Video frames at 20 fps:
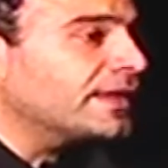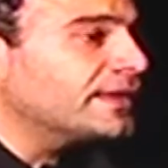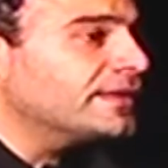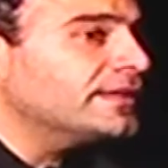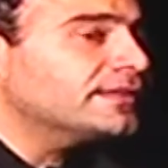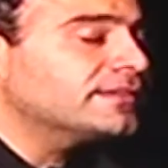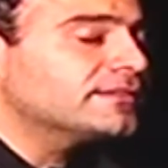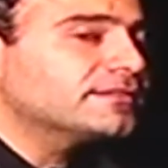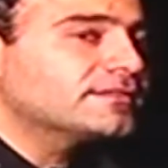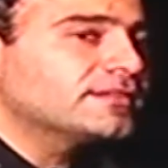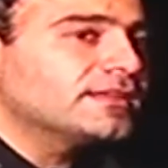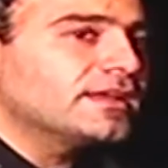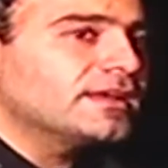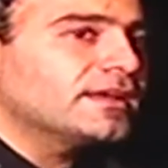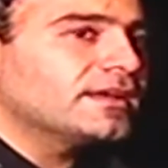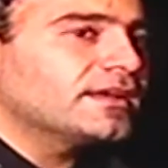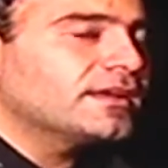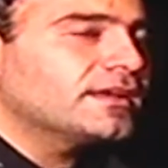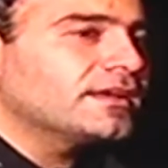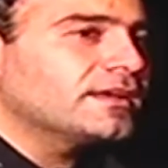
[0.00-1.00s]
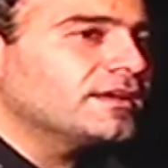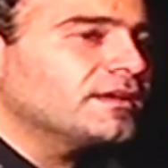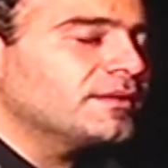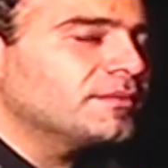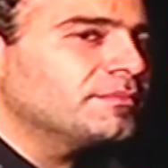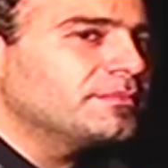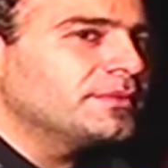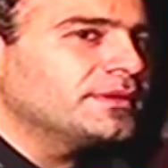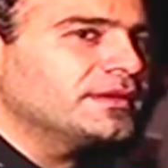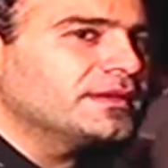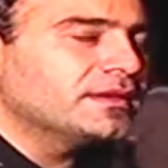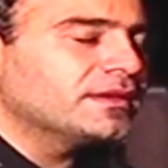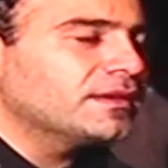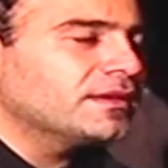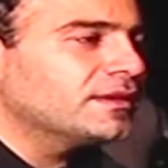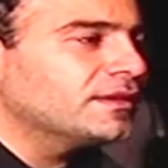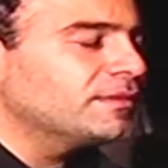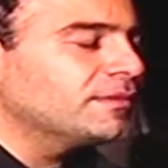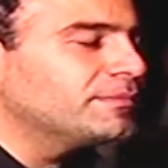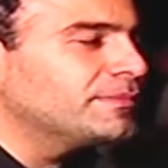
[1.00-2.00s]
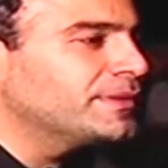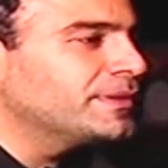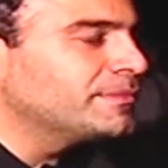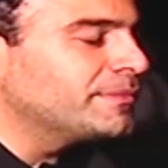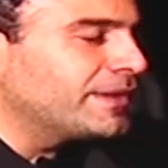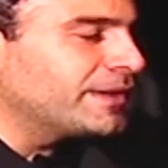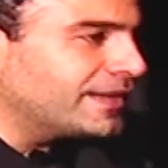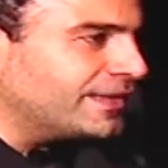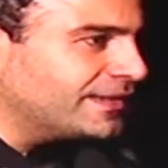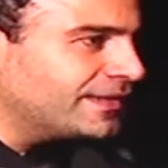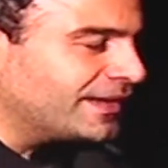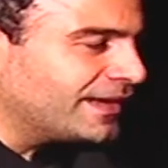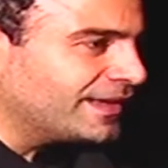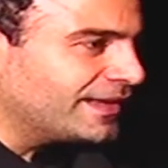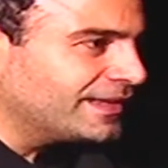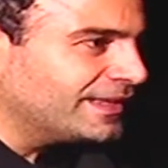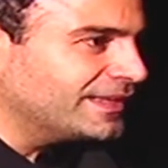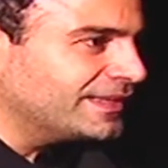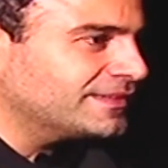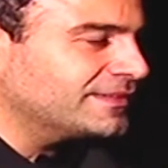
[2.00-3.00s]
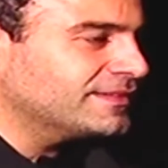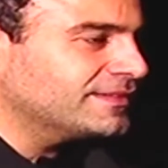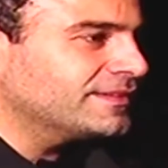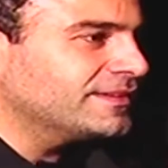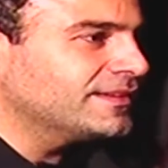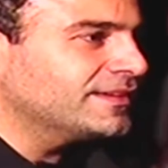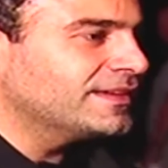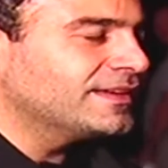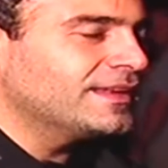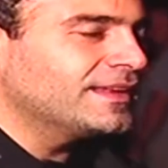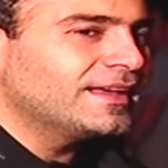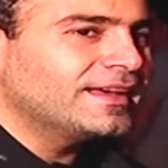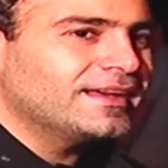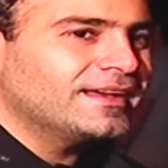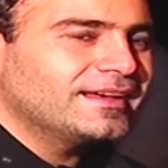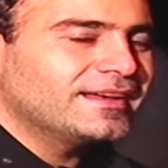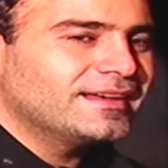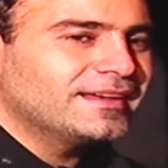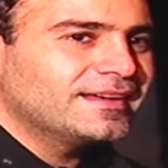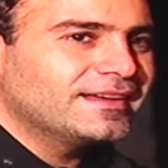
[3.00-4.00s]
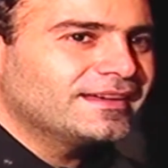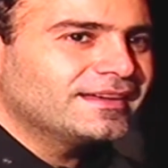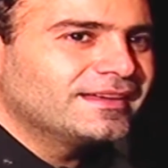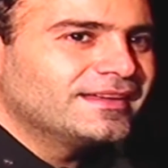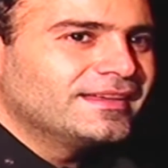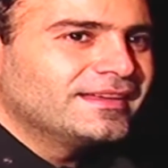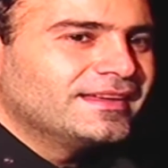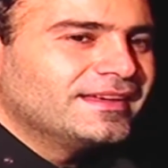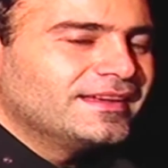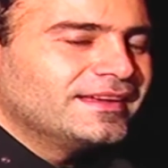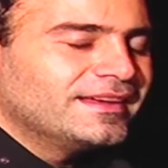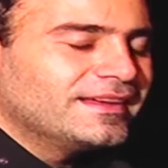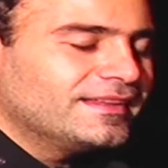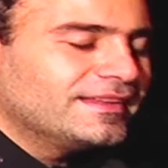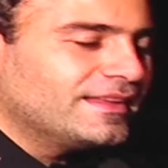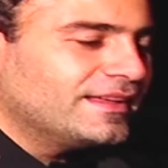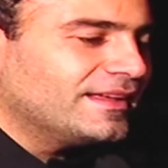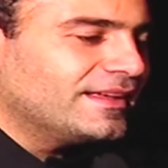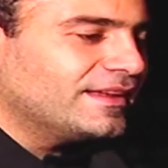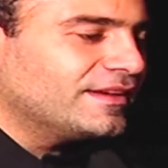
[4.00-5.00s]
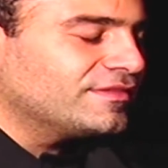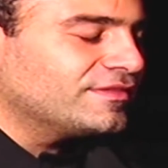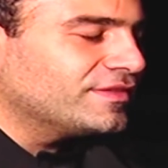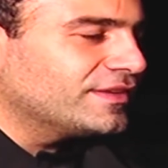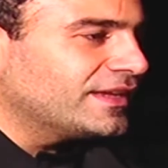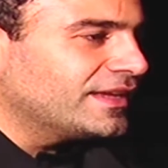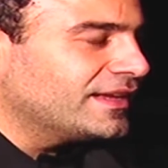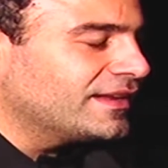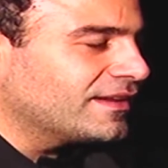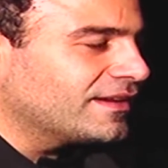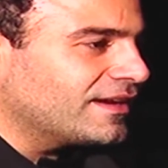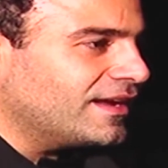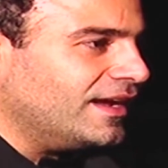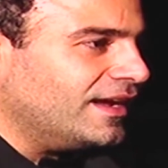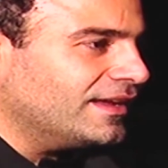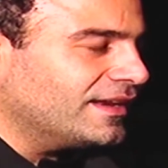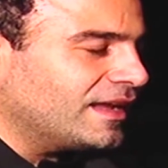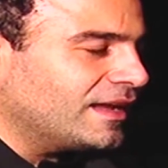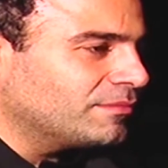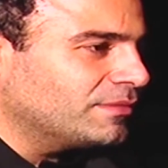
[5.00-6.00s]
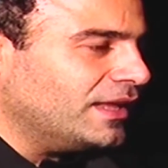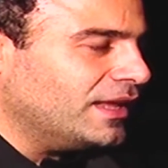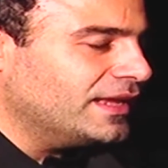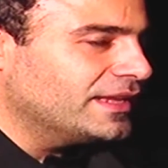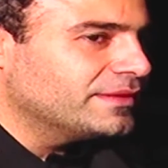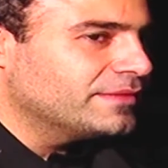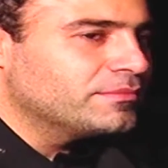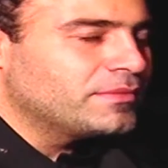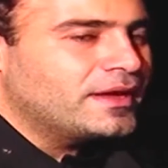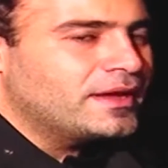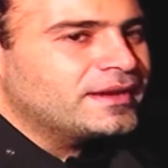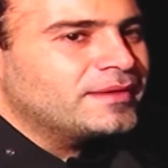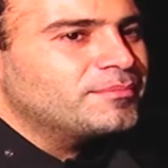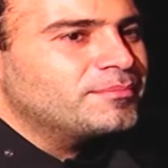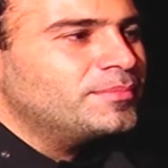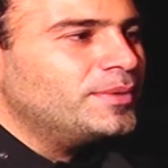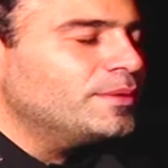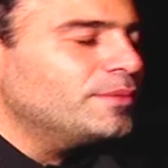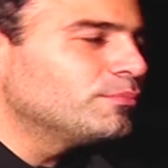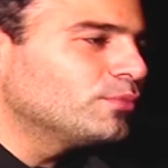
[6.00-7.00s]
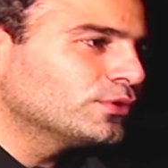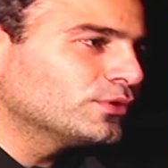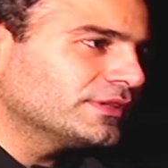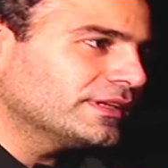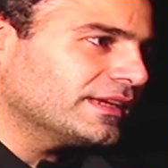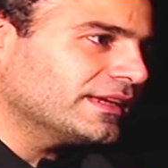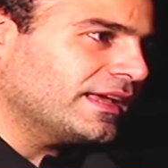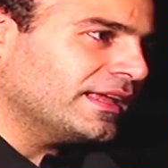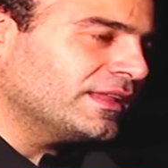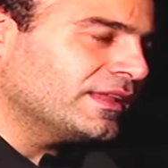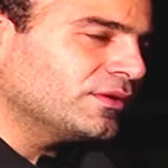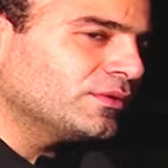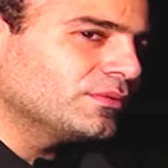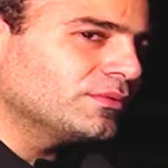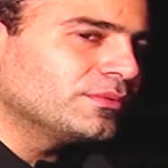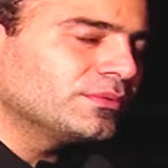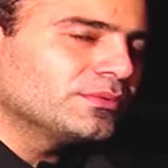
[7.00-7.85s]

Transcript: غنيت ل بمارينا غنيت ل للفنان الراحل عبد الحليم انا بحبه كثير يعني و...